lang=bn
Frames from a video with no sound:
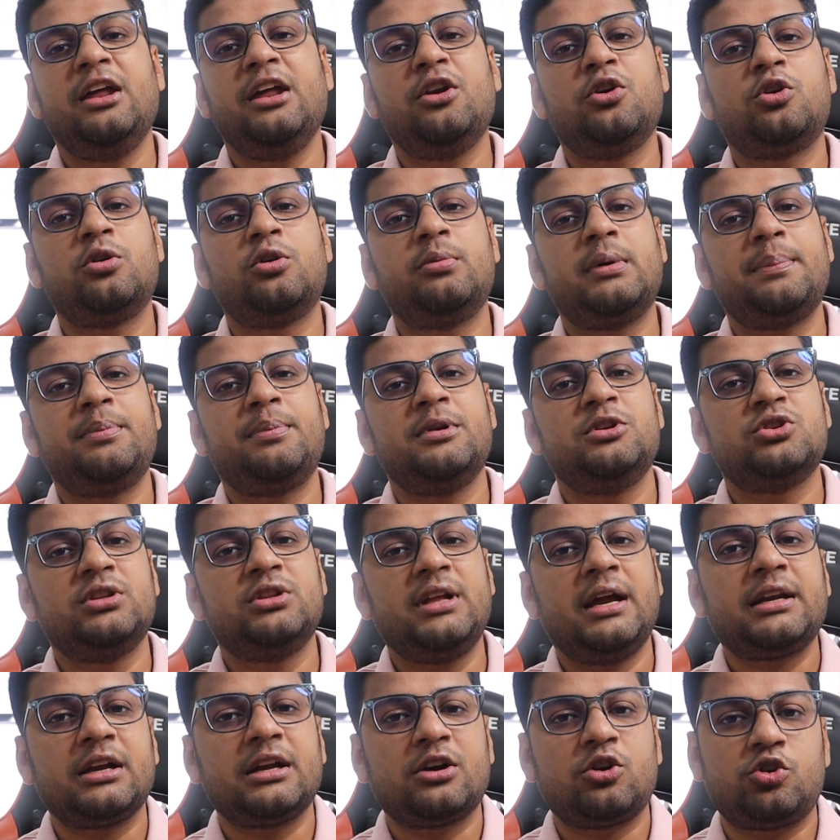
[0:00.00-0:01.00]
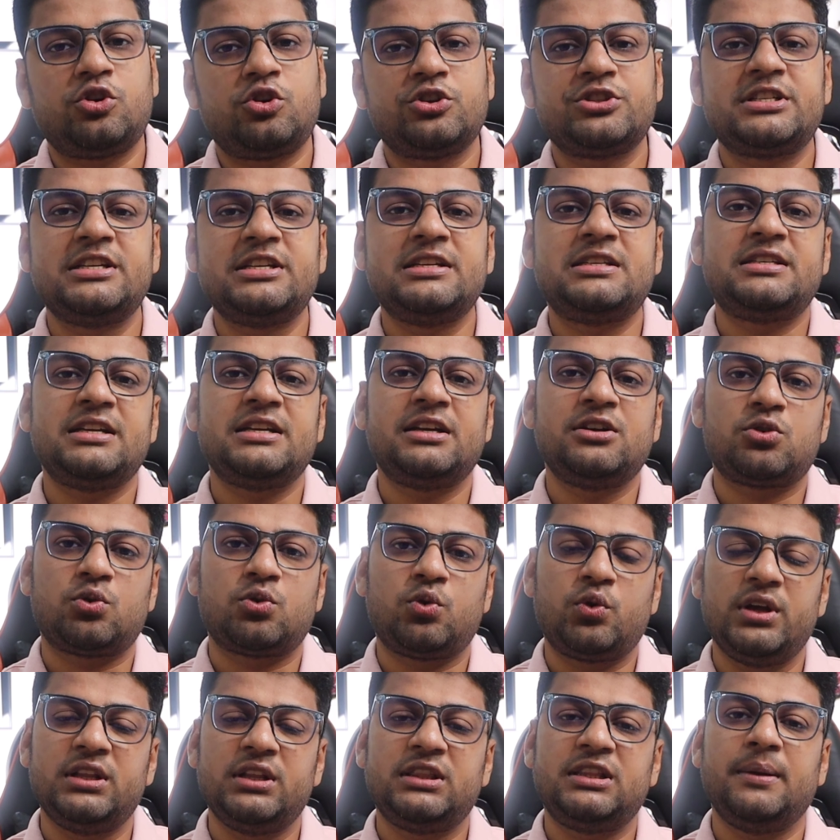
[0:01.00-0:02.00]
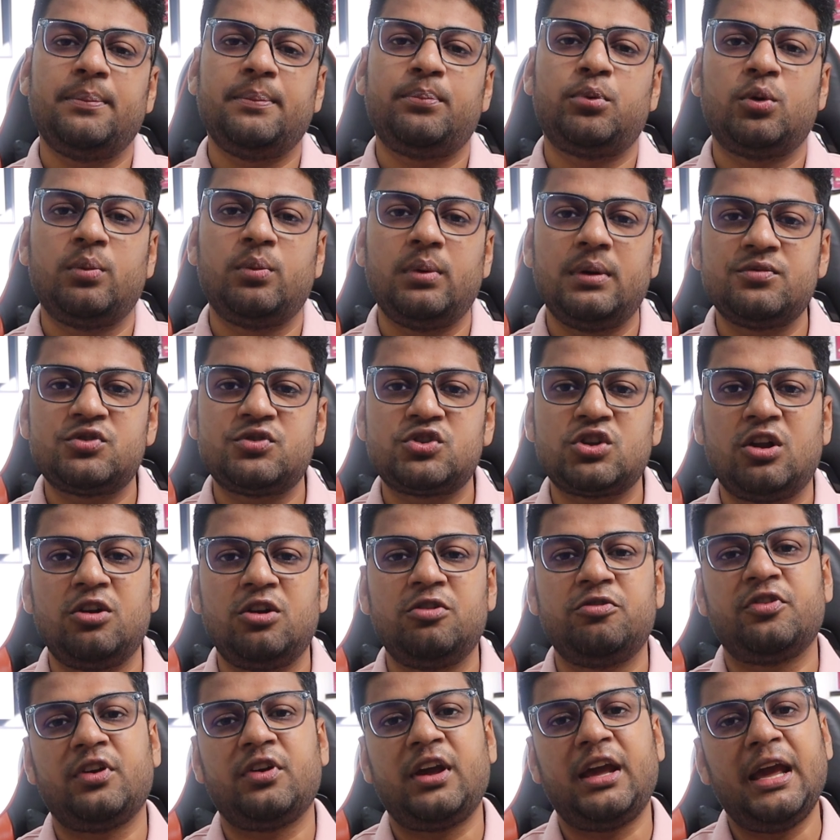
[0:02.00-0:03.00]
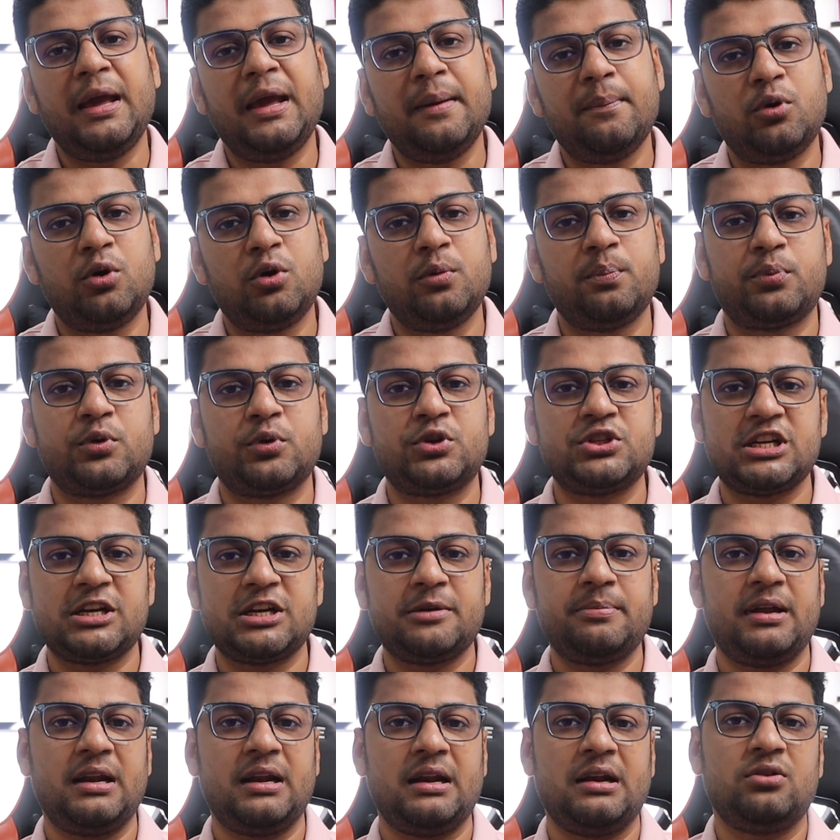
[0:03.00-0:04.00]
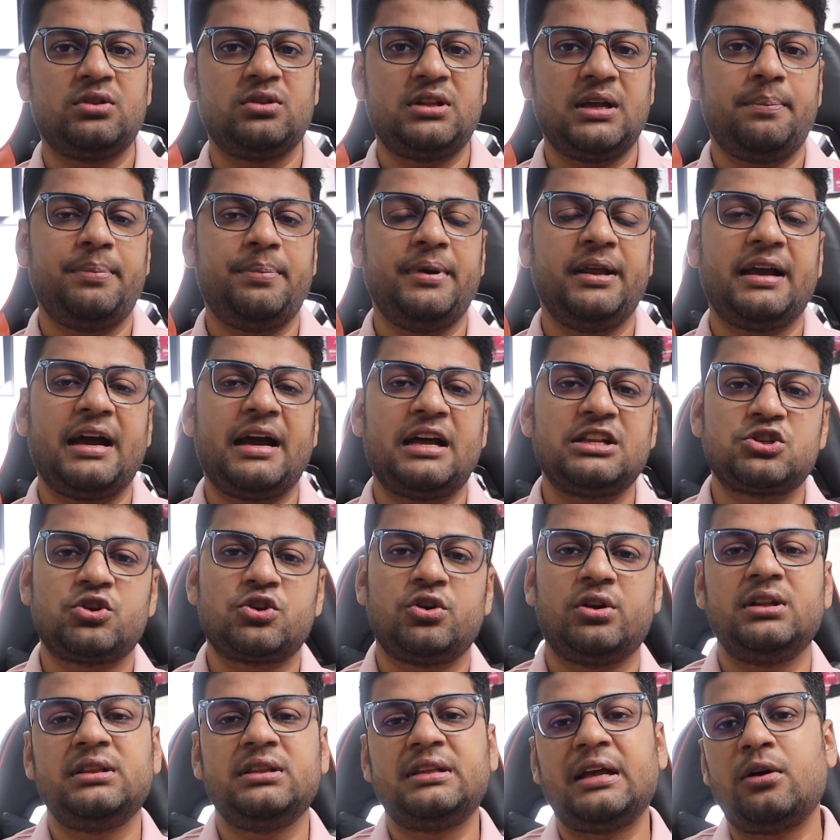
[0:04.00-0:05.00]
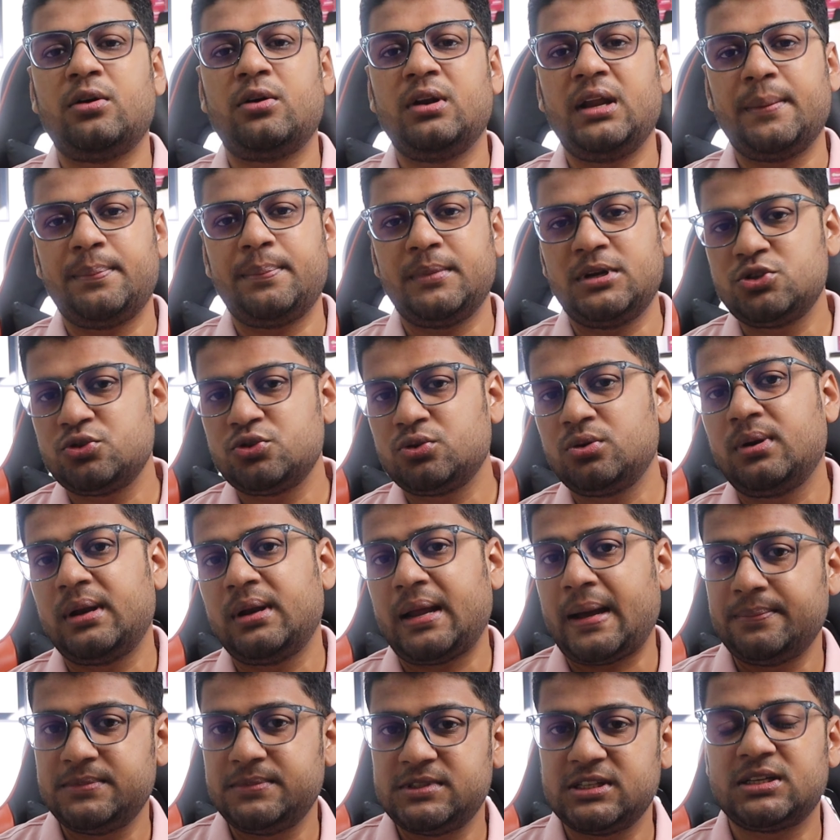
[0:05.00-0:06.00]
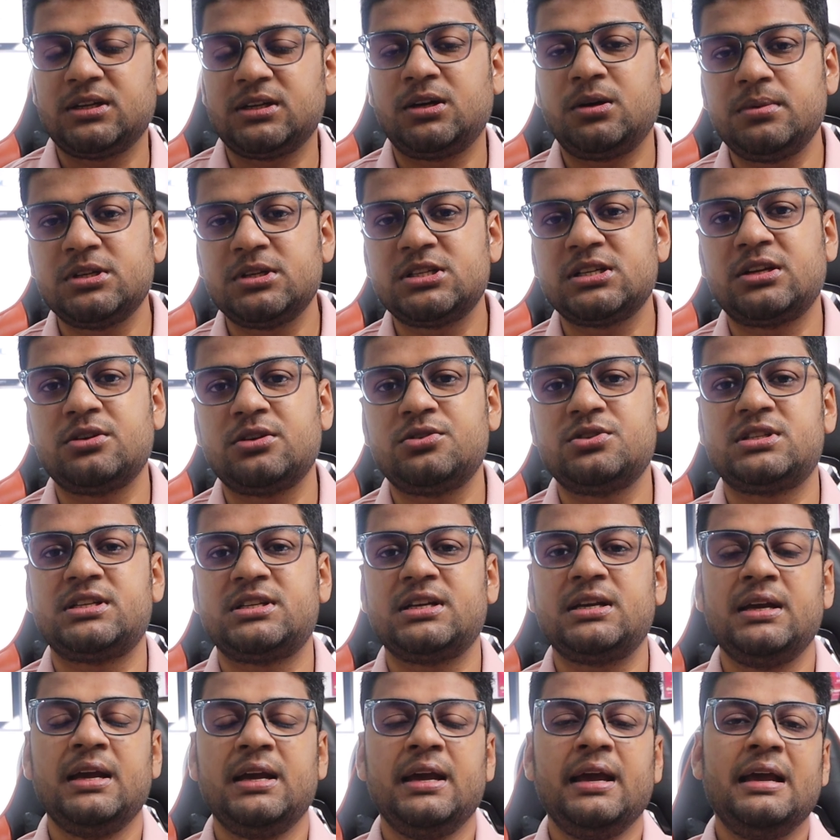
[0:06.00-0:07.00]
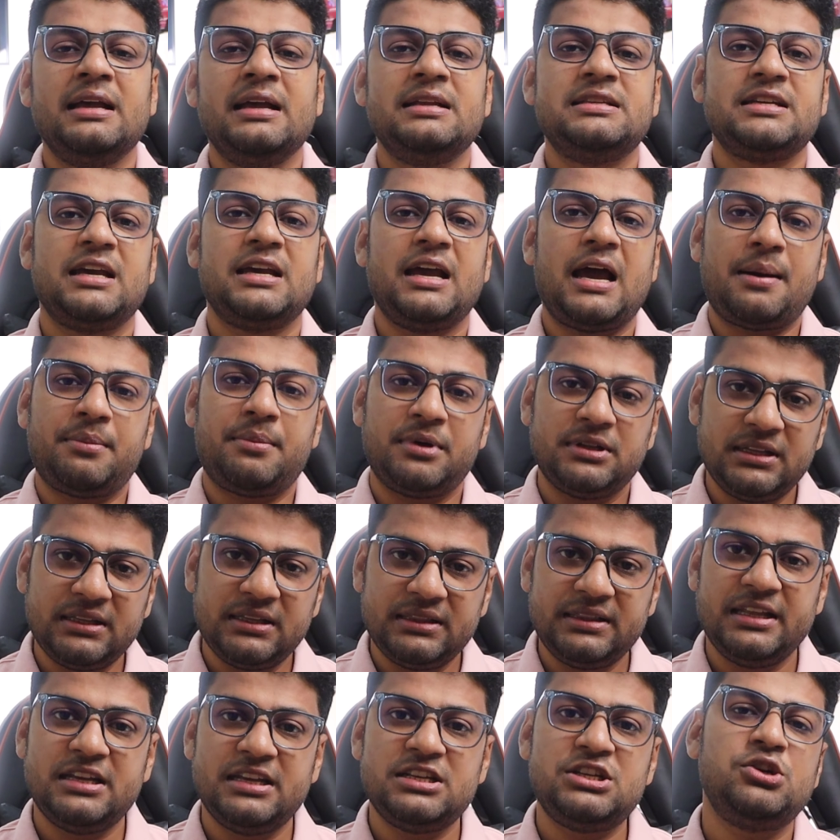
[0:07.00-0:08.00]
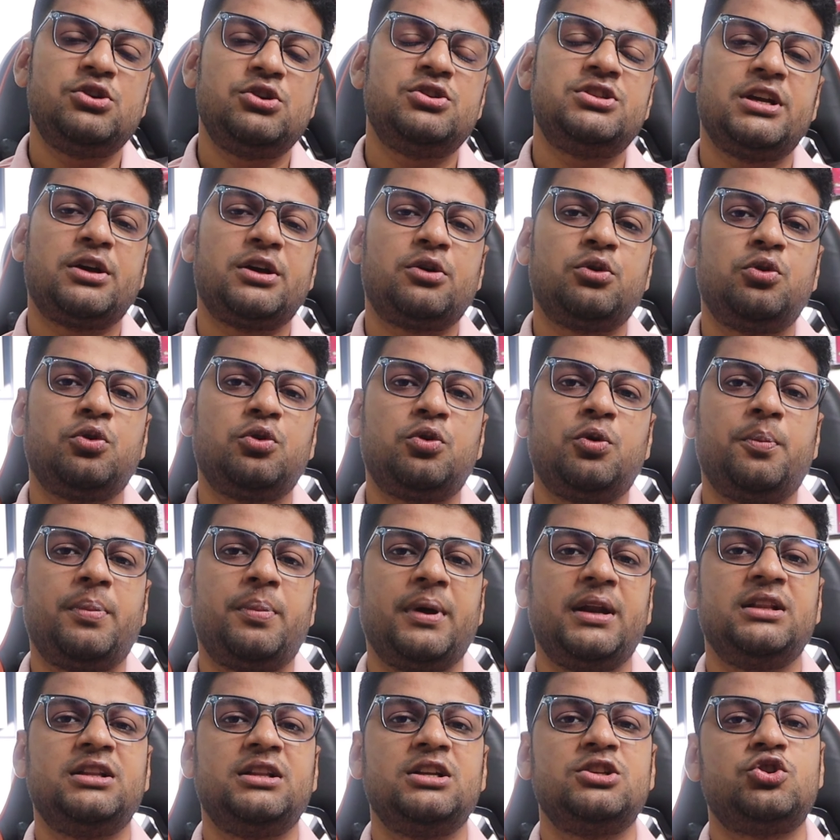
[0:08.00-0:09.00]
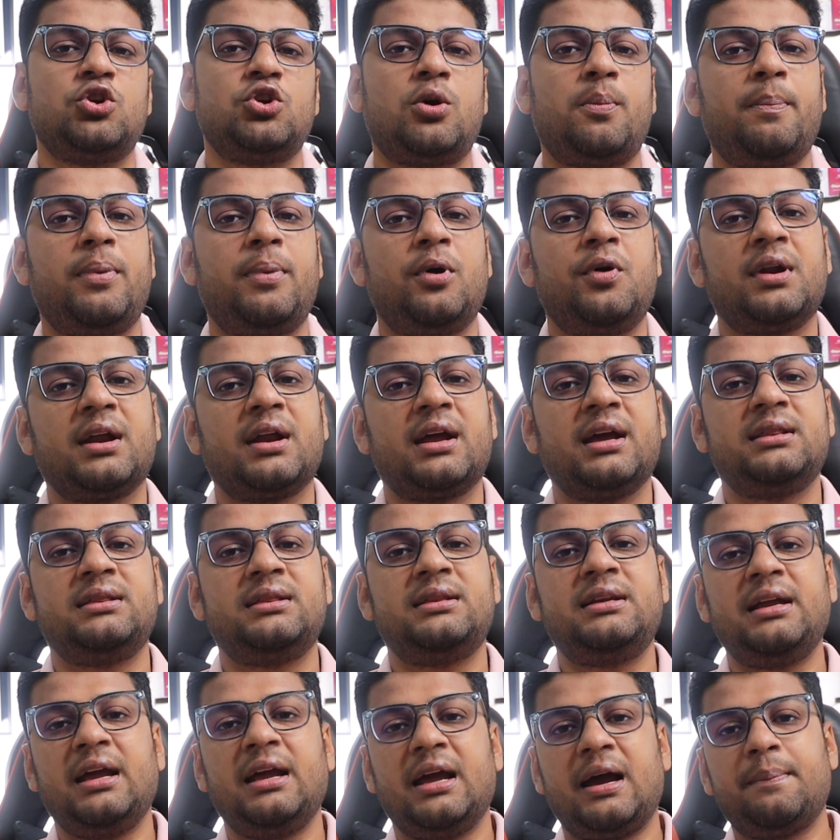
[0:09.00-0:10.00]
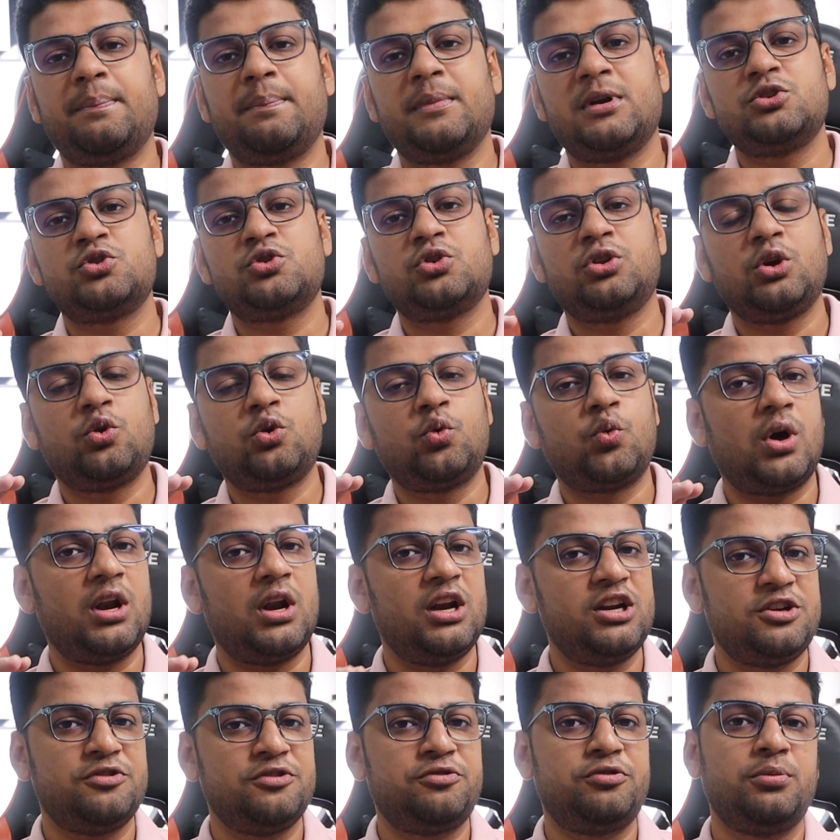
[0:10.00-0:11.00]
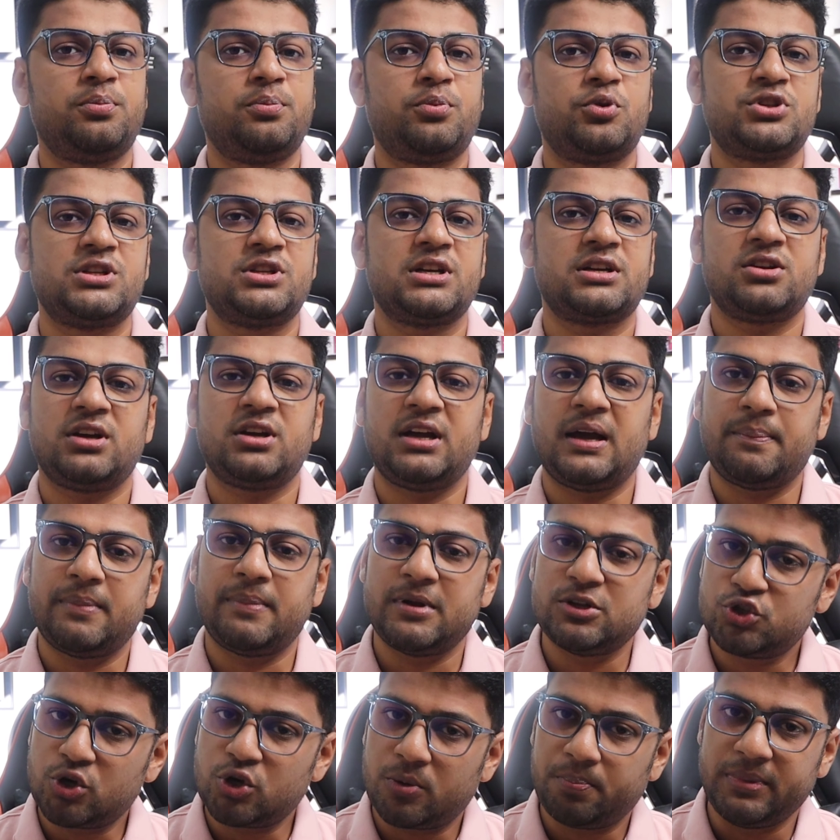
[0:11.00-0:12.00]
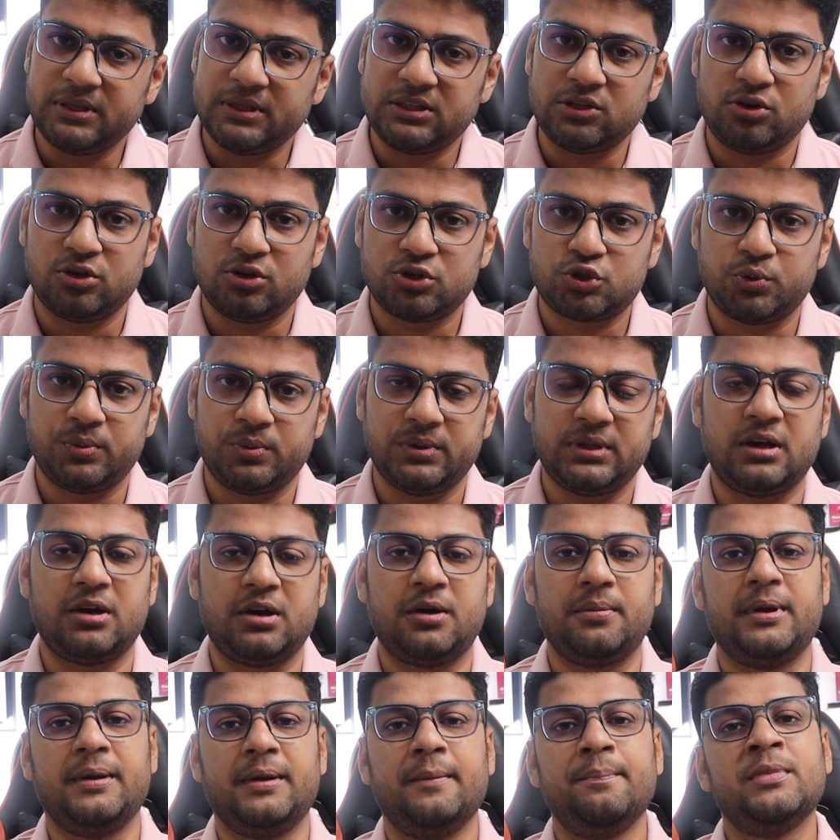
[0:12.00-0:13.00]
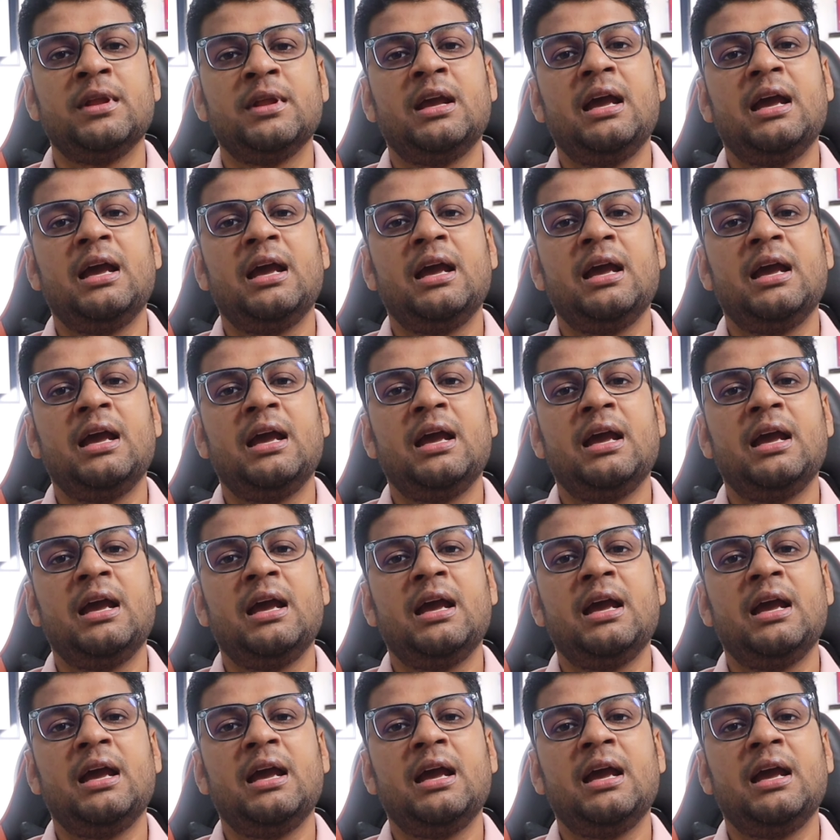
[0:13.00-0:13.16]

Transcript: এরকম আপনি যদি একটা কনসিস্টেন্ট ওয়েতে প্রবলেম সলভ এবং প্রজেক্ট বানানোতে আপনি কাজ করেন তাহলে আপনার জন্য লাভ যেটা হবে সেটা হচ্ছে যে আমাদের দেশীয় যে কোনো কোম্পানিতে জব পাওয়ার ক্ষেত্রে আপনার যদি কোয়ালিটিফুল প্রজেক্ট হয় আপনার জব পেতে অনেক সুবিধা হবে